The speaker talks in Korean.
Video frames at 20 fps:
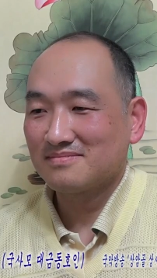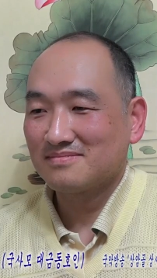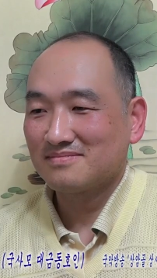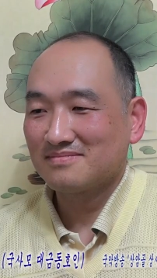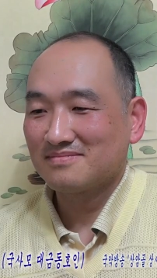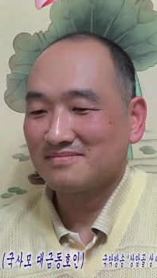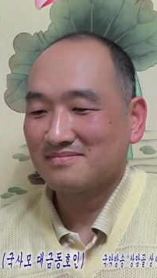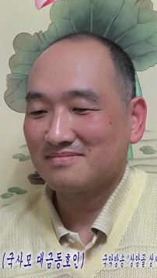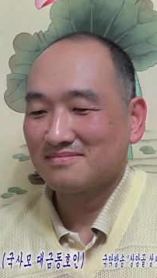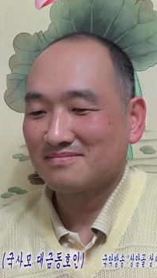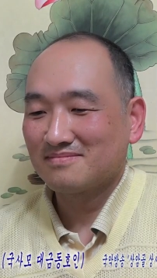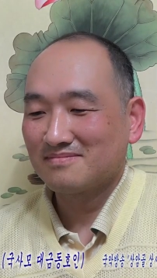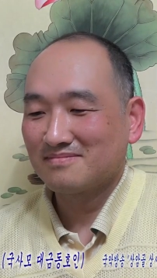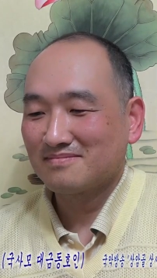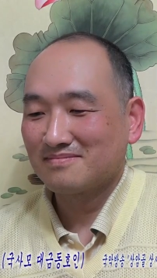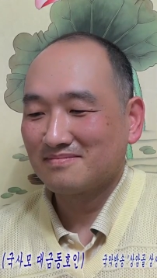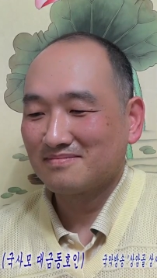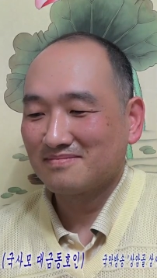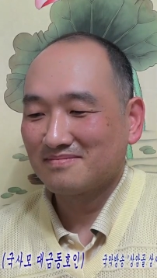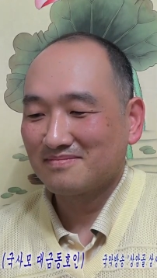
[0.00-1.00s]
그런 생각
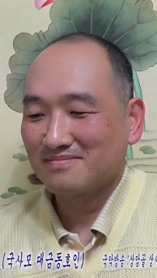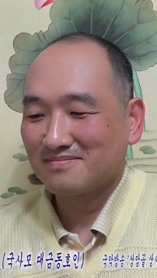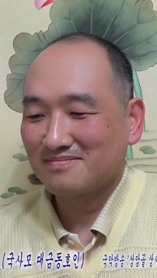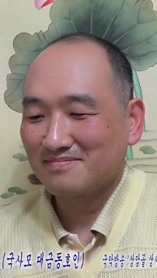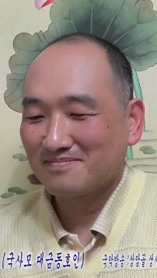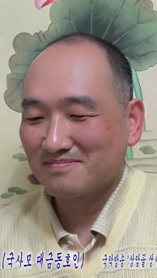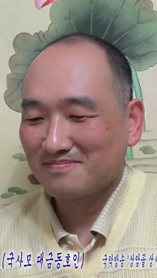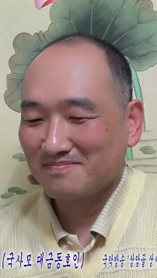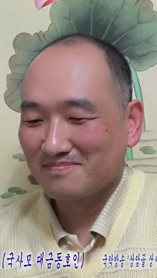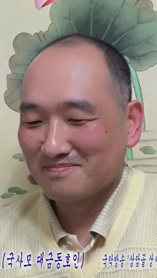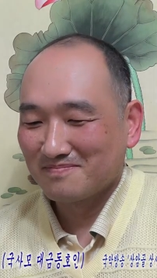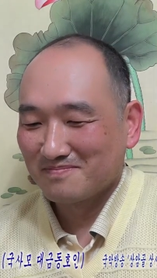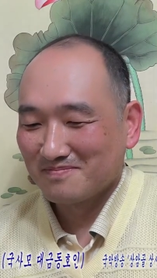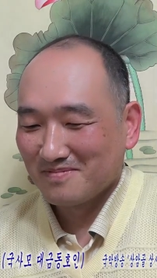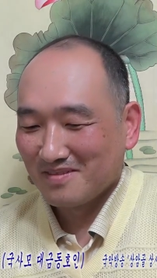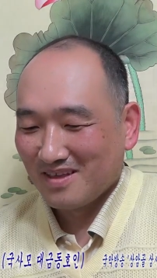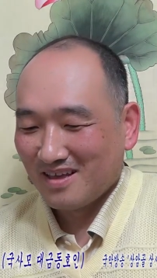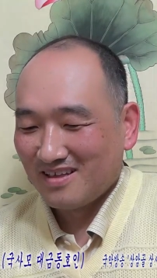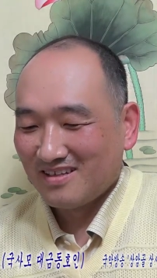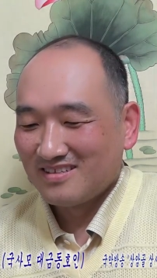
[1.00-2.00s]
해본 적 있으신가요?
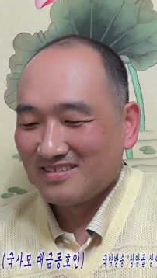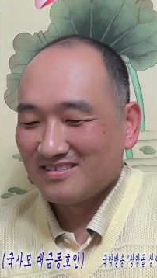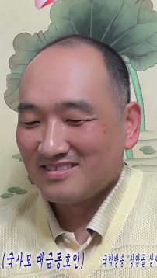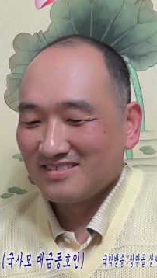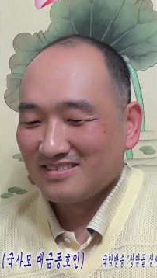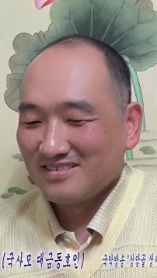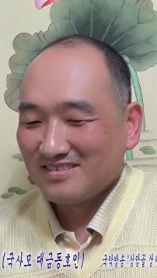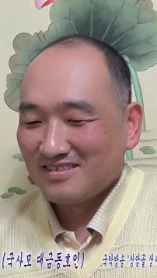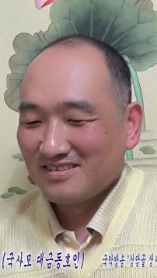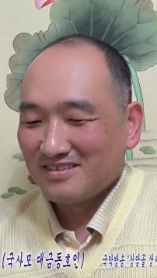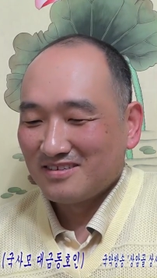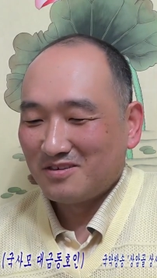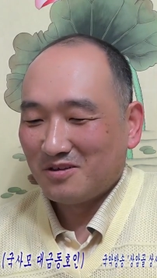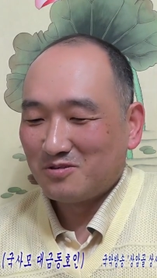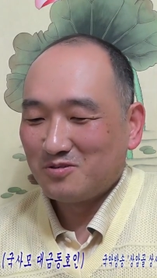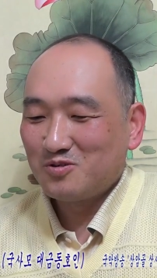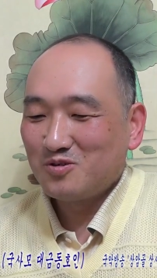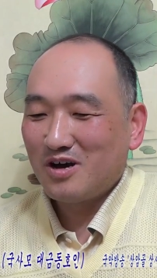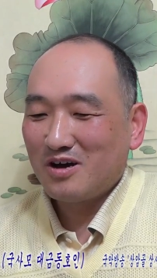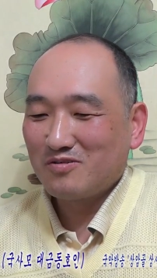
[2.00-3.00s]

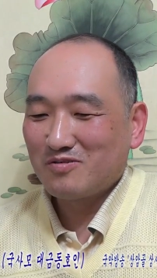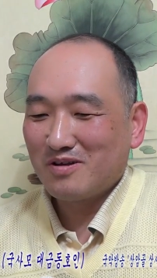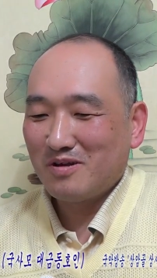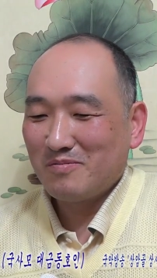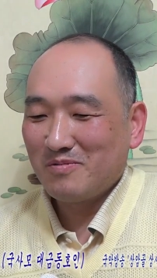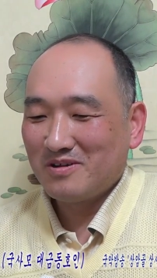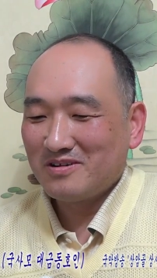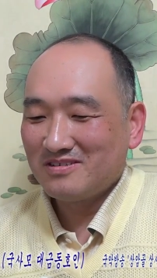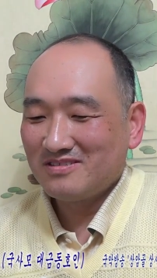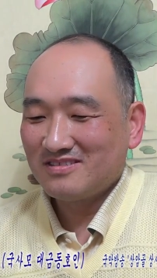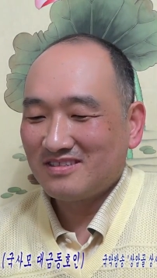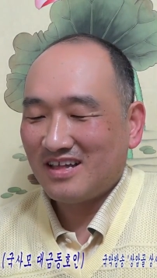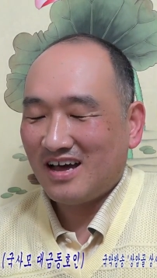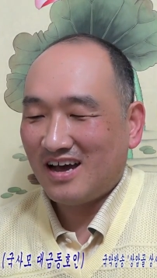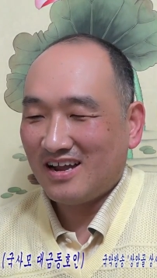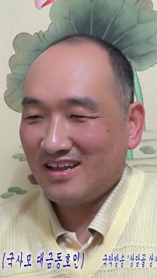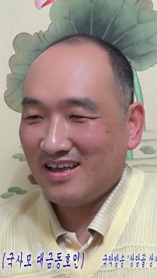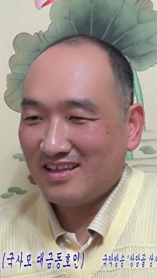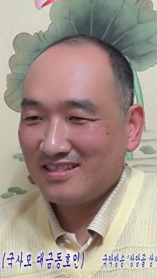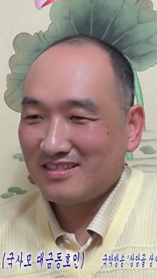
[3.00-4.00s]
연주하고 나면은
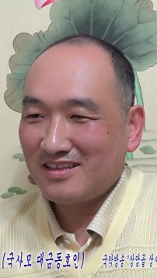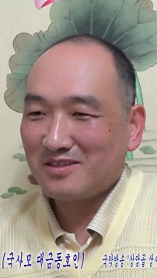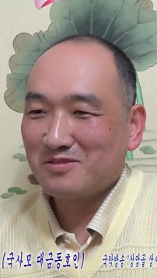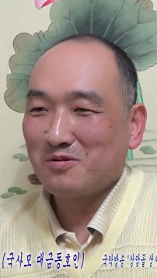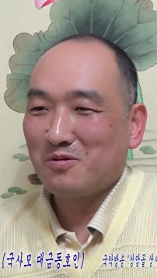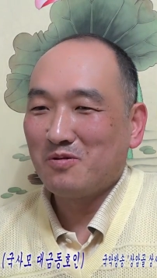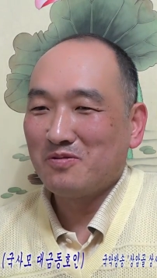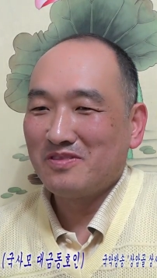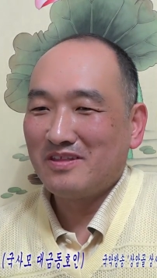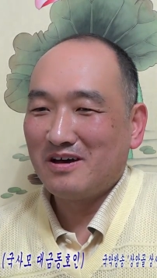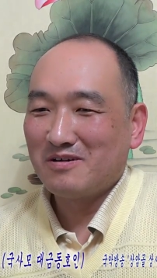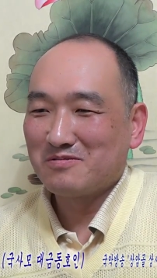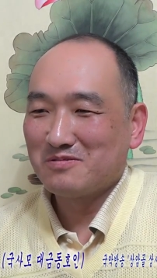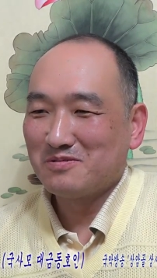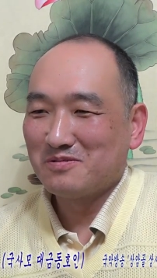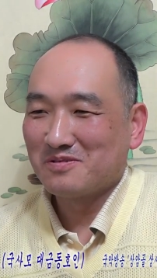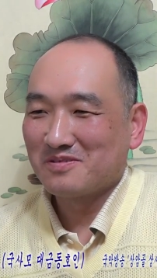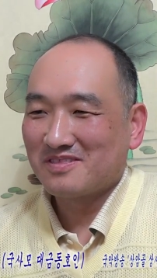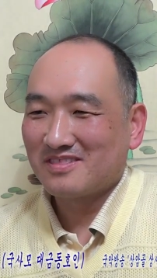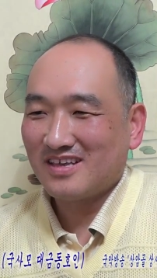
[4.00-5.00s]
아내한테도
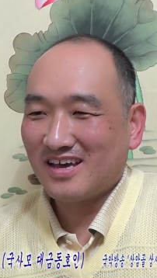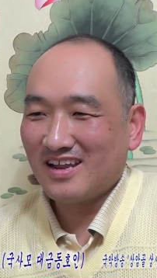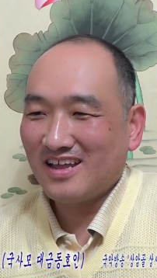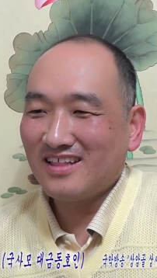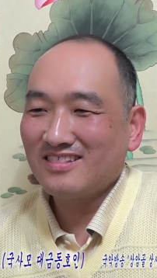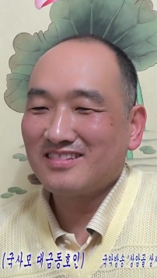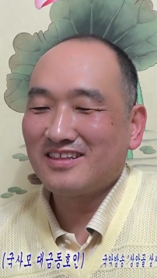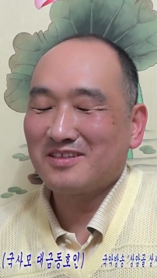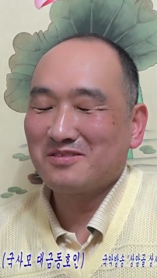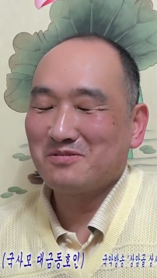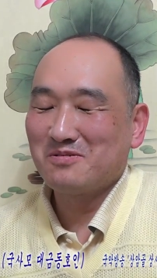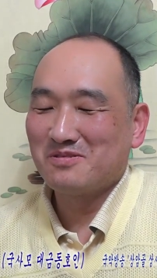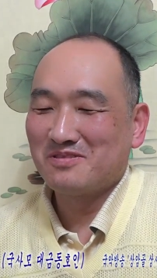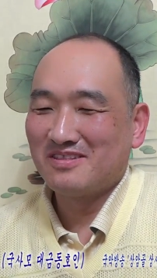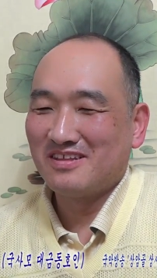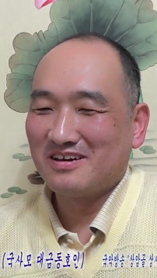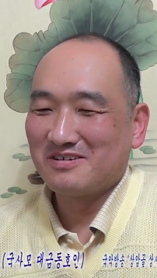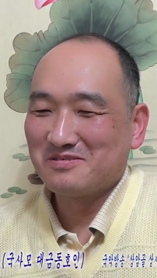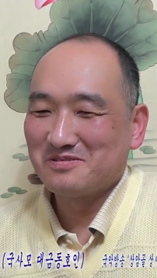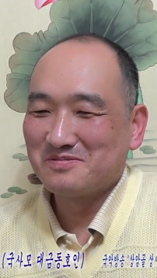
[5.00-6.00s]
혼나고 딸한테도
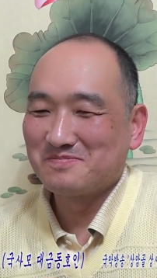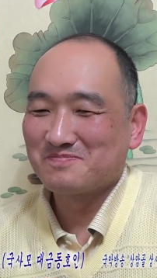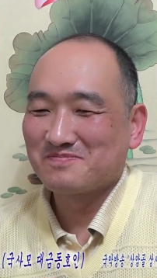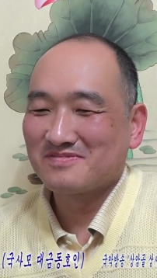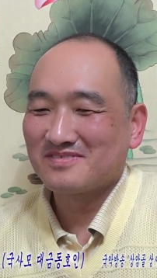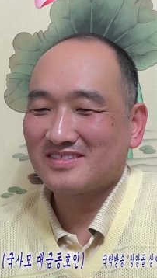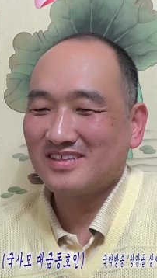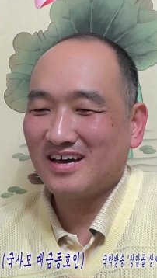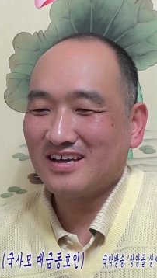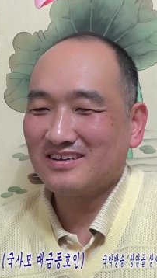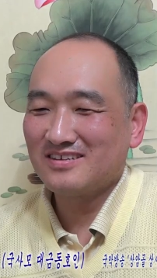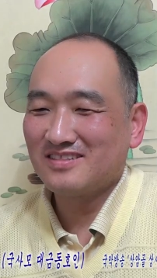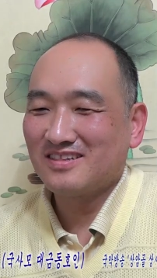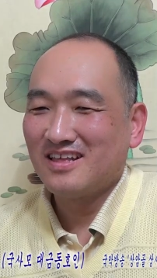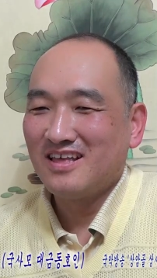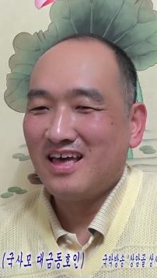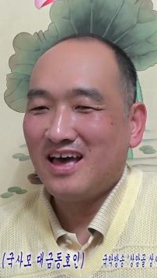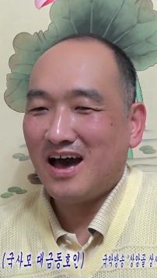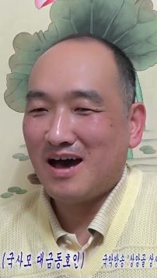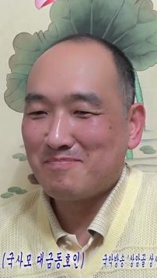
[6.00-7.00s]
혼나고 딸은
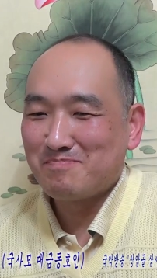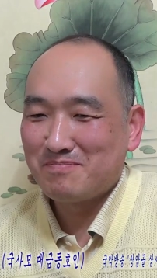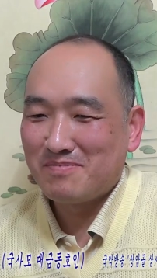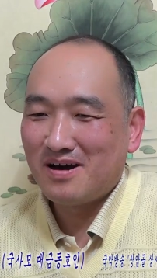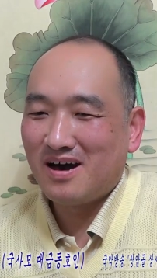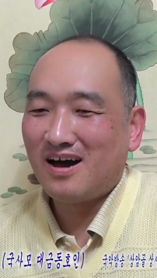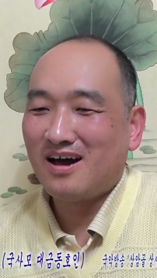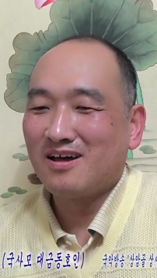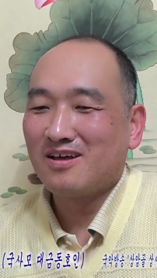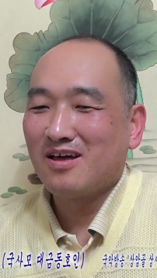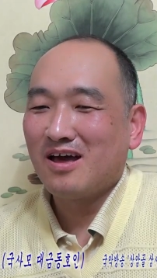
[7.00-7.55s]
아빠